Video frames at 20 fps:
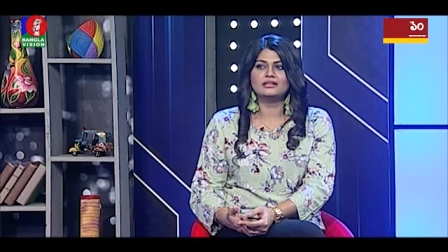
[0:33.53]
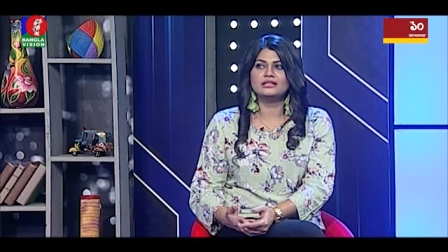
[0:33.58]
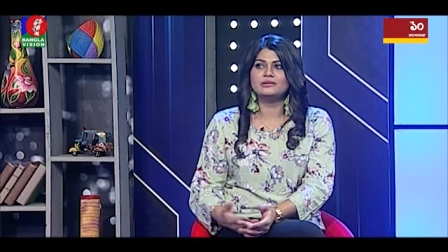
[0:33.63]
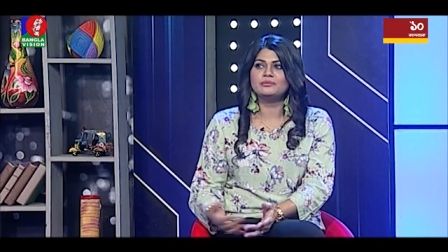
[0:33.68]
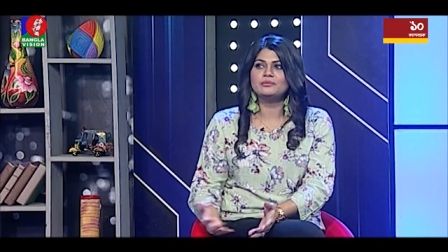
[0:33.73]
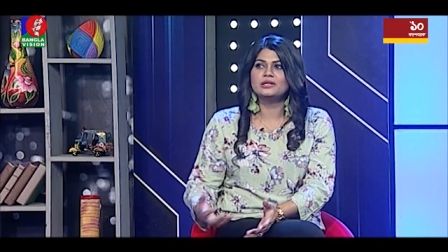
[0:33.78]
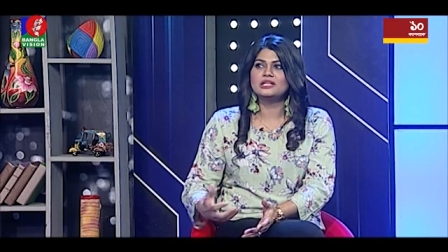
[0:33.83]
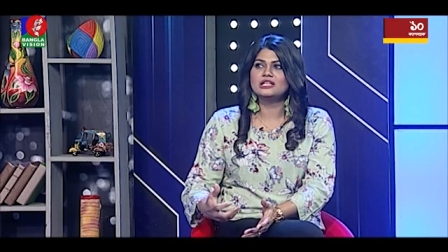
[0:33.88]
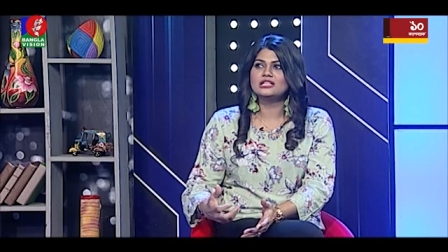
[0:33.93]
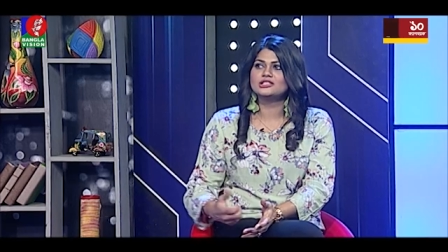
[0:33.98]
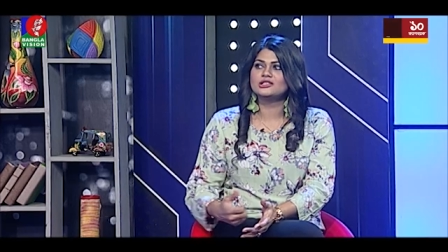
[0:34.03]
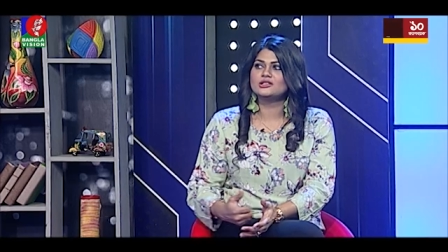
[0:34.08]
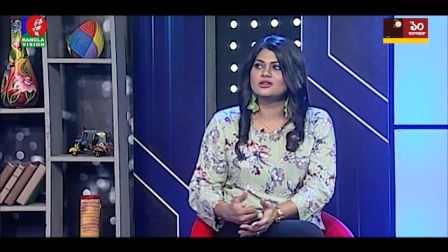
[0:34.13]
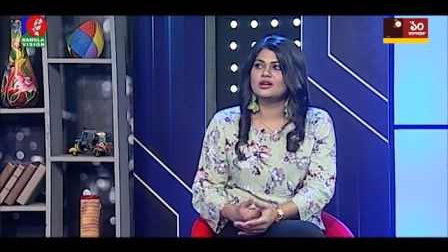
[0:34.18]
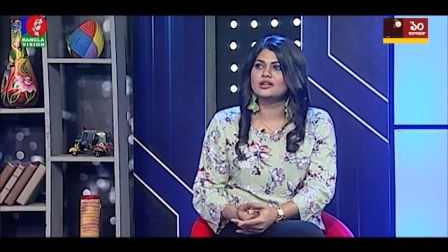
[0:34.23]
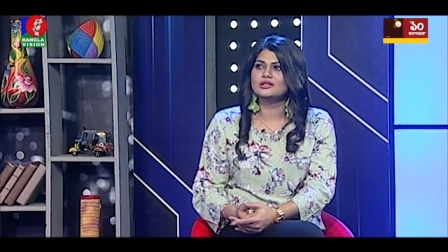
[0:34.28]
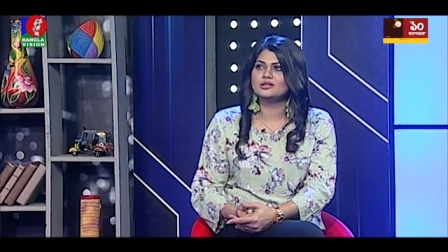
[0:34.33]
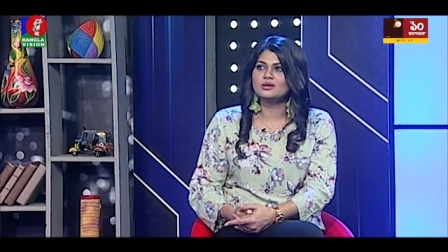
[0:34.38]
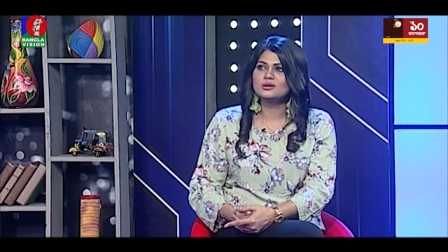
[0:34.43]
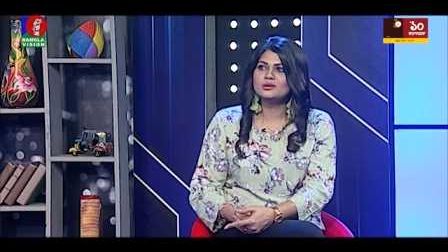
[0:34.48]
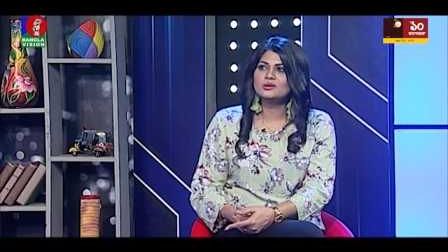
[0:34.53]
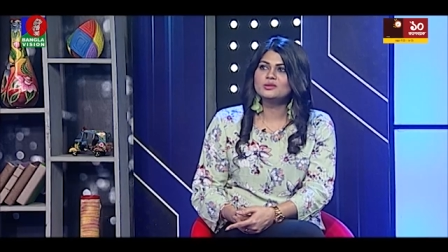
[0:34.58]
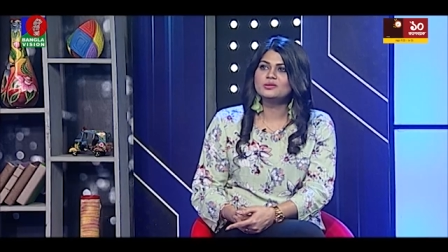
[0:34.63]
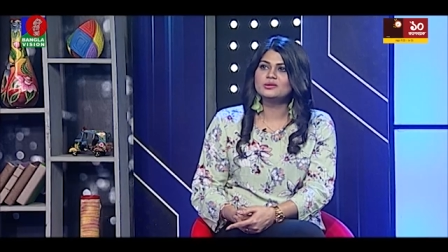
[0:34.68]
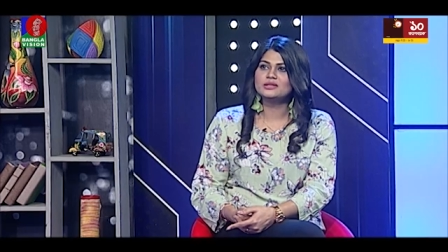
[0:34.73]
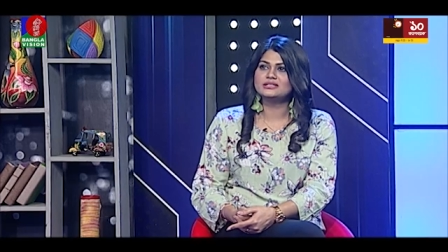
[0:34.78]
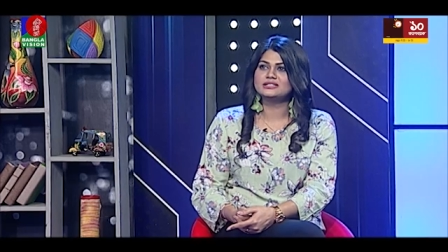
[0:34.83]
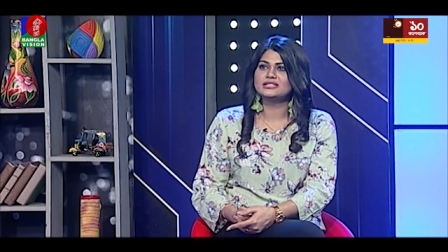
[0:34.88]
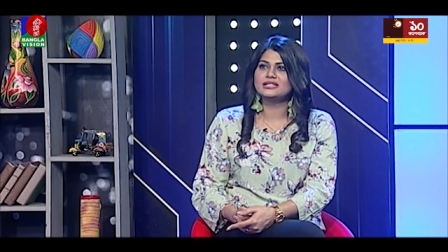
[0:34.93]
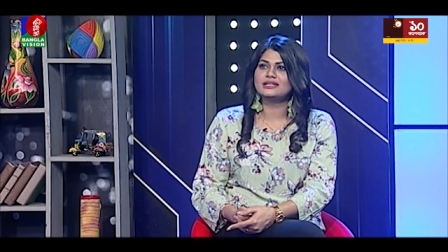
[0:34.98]
ডিপ রিলেশন হয় তখন
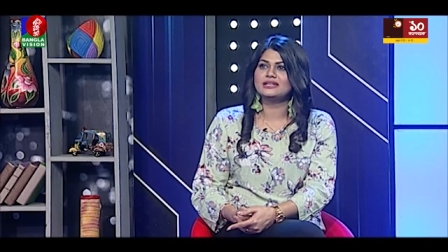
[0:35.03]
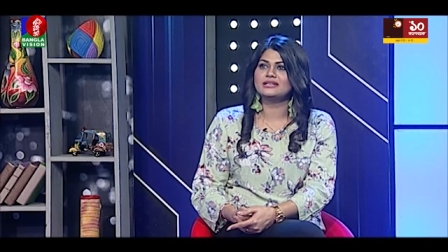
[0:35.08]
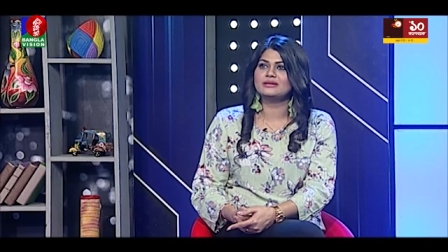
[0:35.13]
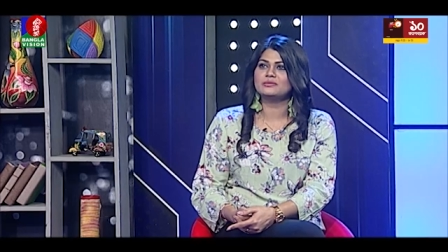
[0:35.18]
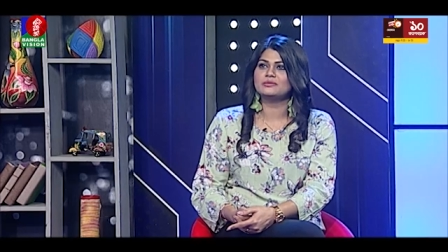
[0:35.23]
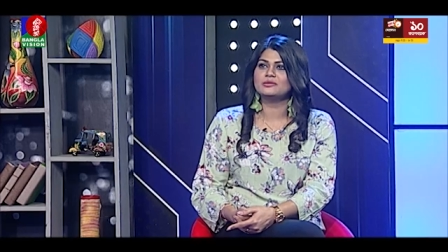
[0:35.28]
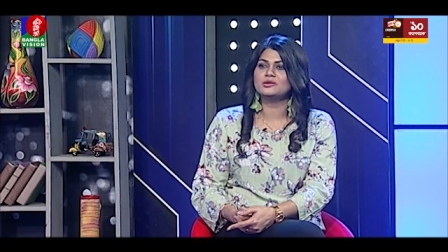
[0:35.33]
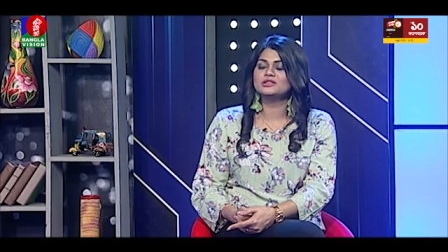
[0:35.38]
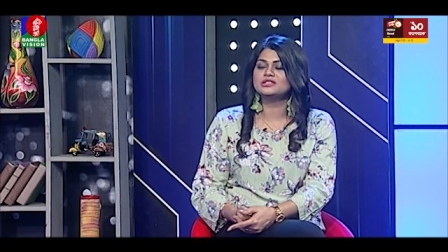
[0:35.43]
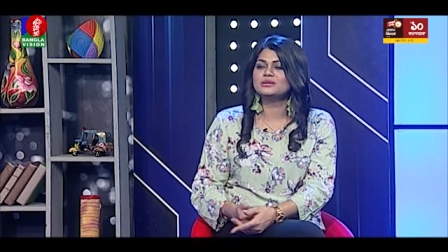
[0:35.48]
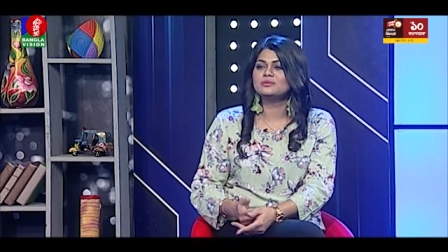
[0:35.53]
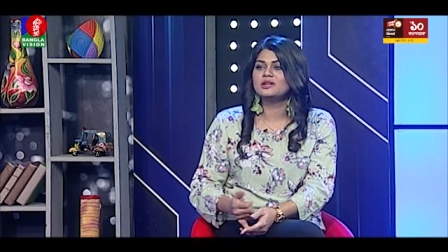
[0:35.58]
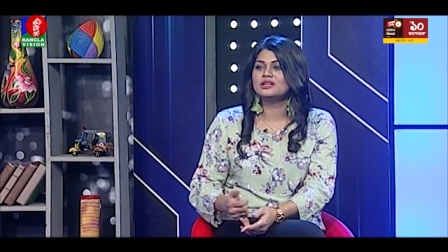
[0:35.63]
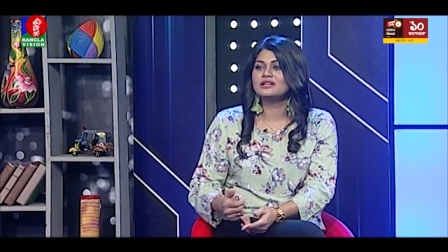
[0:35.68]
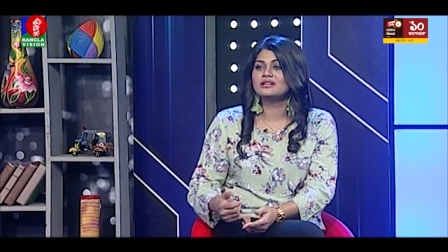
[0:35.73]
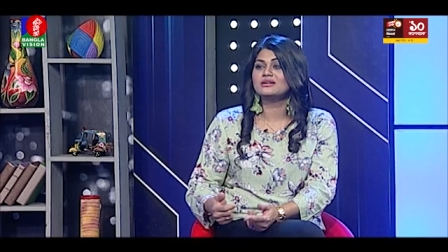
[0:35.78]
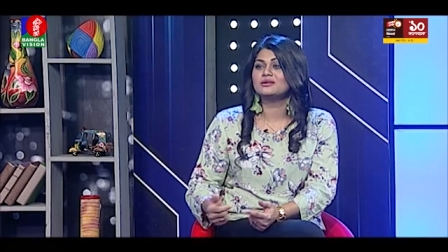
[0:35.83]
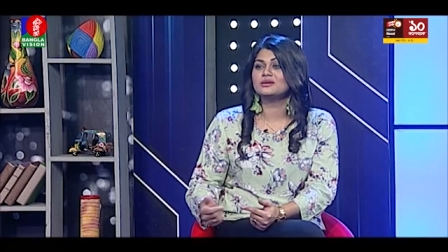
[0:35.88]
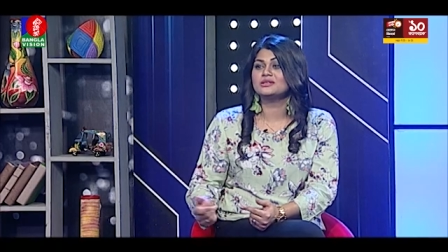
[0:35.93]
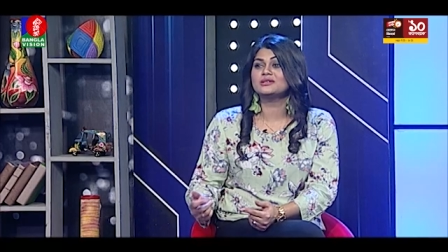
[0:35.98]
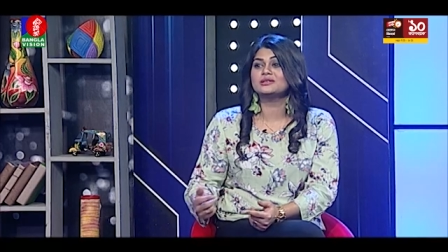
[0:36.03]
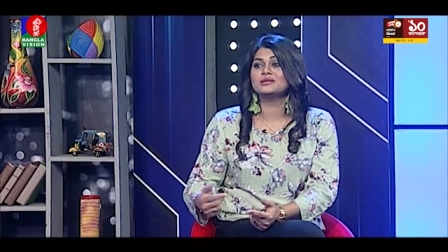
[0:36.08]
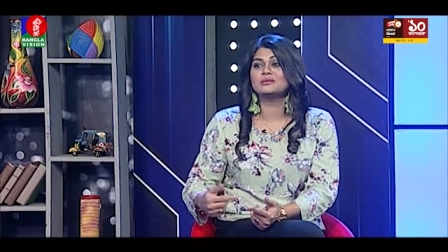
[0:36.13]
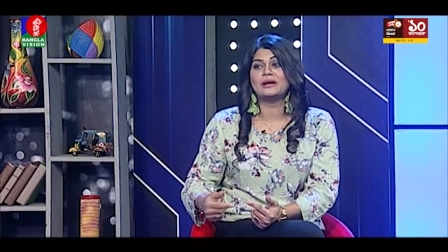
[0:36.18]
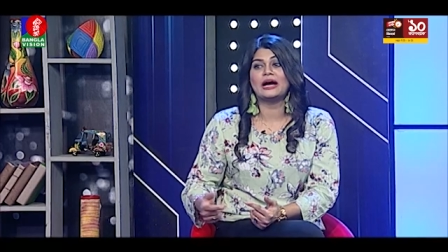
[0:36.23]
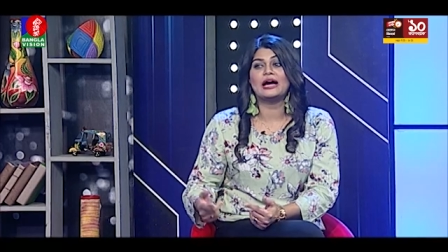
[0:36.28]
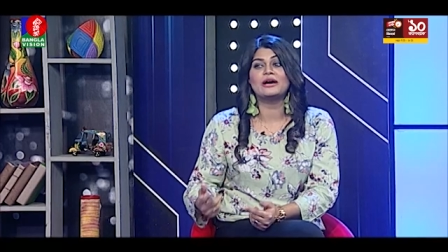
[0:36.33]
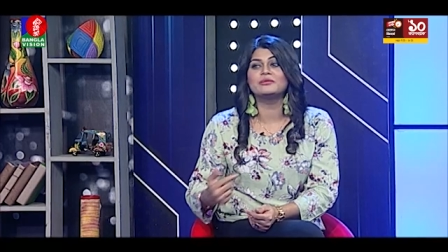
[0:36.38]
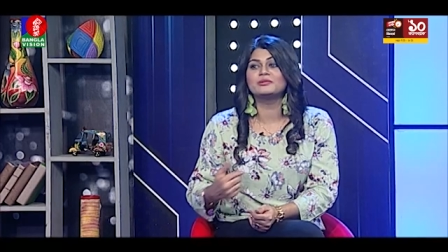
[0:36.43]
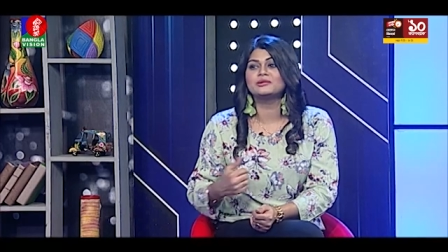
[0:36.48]
হয়ে যায় কি ওই যে বলে না কথা
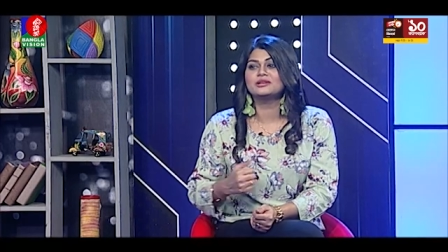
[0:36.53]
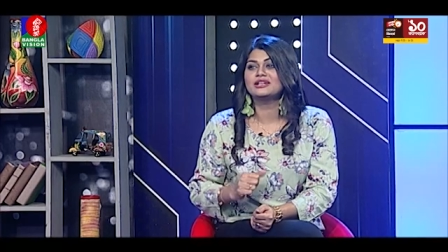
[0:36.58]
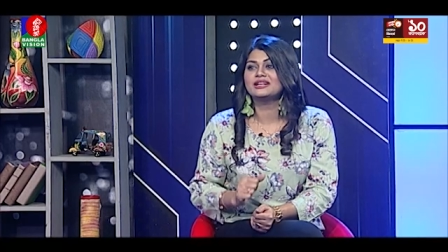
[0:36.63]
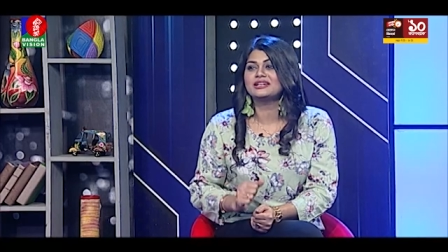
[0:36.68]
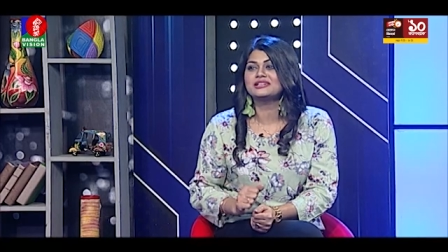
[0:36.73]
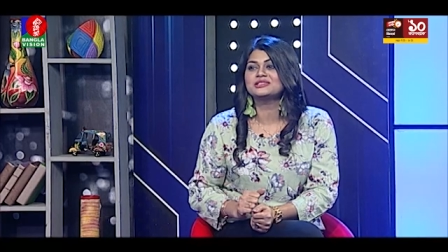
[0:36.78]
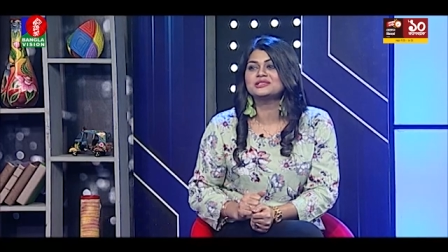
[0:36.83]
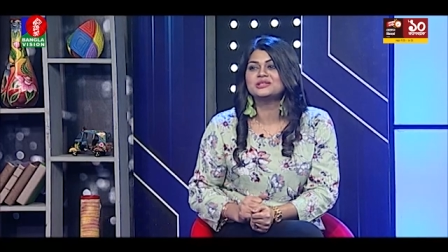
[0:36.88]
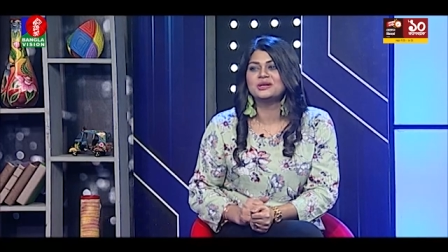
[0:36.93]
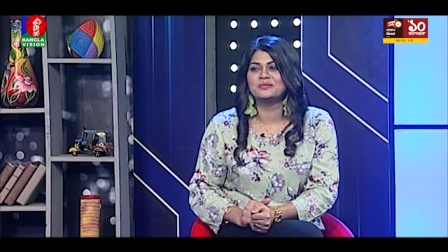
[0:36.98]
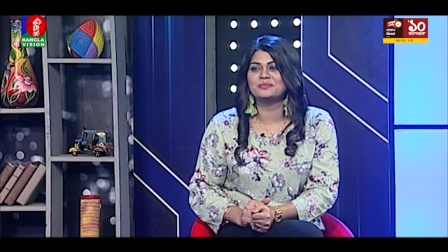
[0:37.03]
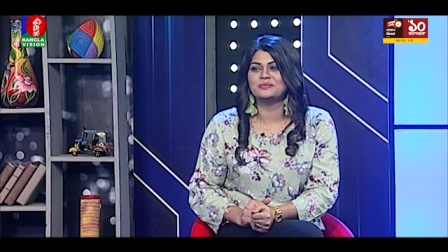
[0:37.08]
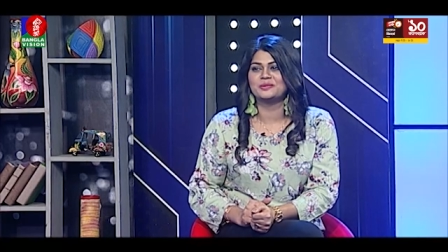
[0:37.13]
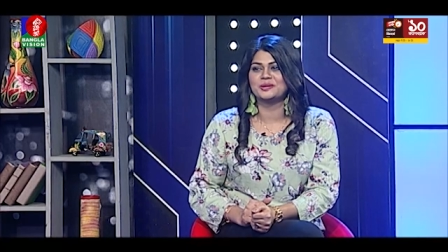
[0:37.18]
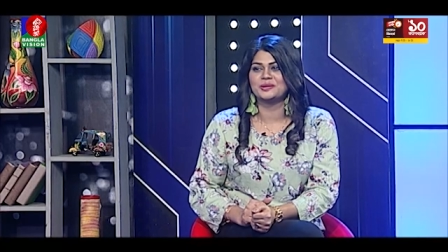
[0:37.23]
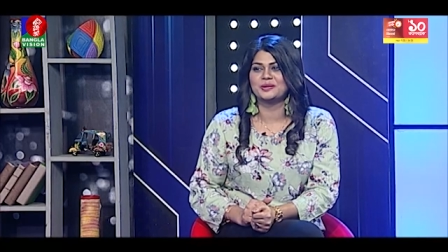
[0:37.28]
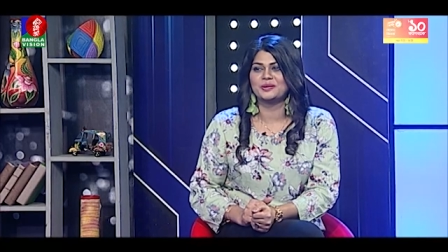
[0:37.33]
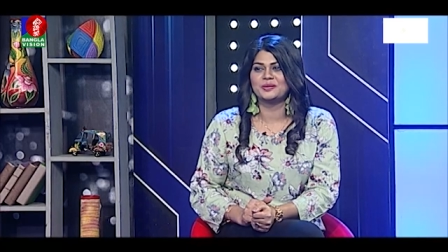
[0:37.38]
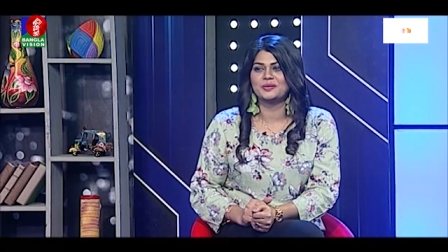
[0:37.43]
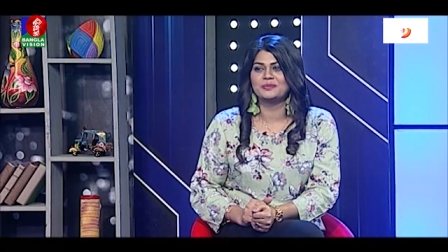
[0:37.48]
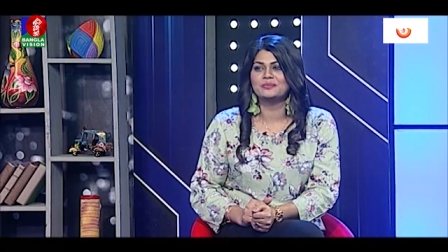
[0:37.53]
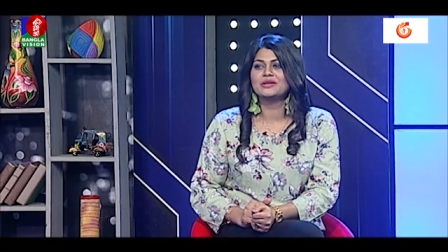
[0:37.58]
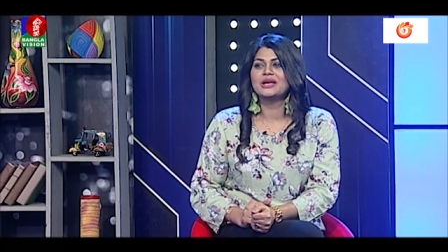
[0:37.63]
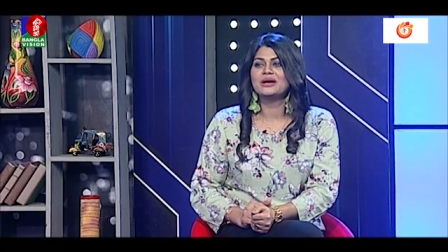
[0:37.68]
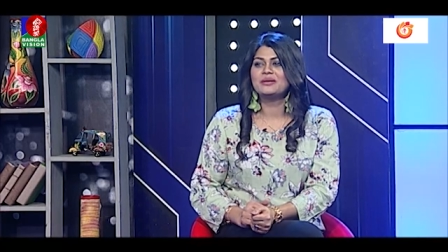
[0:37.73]
ভাই বোনের একটা সম্পর্ক আচ্ছা,